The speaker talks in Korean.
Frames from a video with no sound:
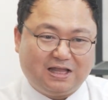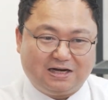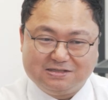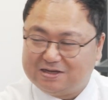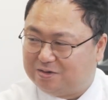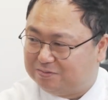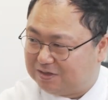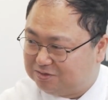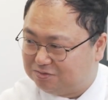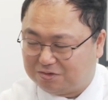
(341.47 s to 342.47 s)
다른
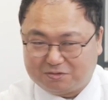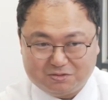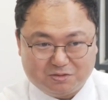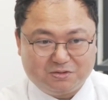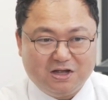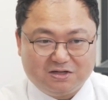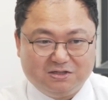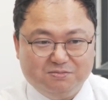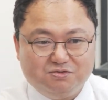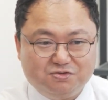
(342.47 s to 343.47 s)
사업을 할 수도 있고 또
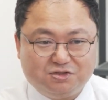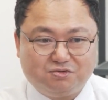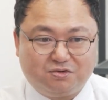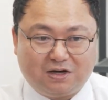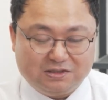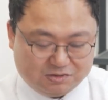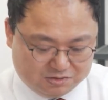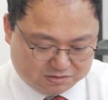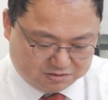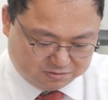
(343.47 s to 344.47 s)
금융지주로 갈 수
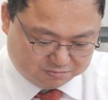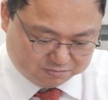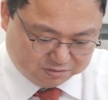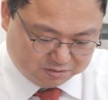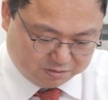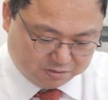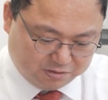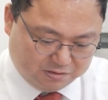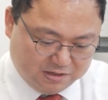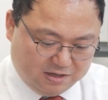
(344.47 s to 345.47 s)
있는 그런 부분도
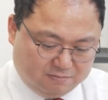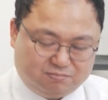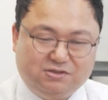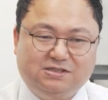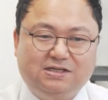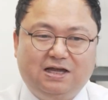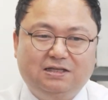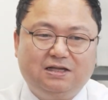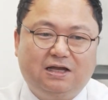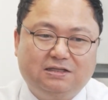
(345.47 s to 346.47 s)
있고요.
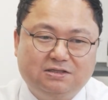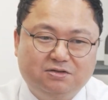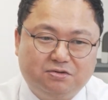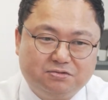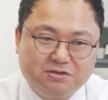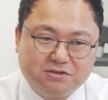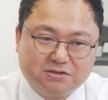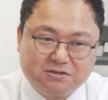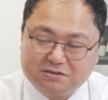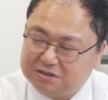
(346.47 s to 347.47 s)
물산 같은
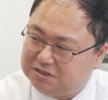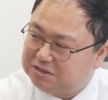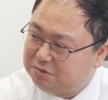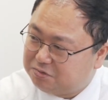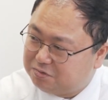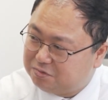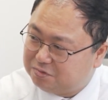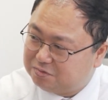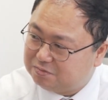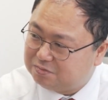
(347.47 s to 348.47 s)
경우는 이재용